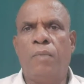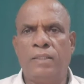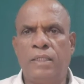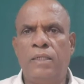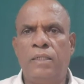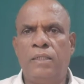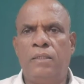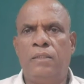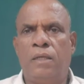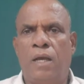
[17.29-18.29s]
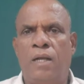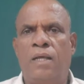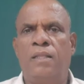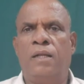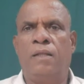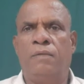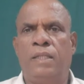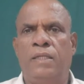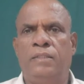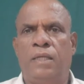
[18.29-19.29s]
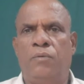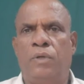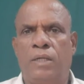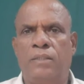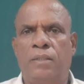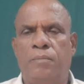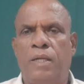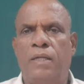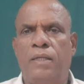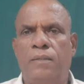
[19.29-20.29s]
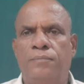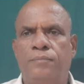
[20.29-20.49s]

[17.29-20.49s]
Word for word: ప్రజల్ని అనాథలుగా వదిలేశాయి వరకు చెప్పాలంటే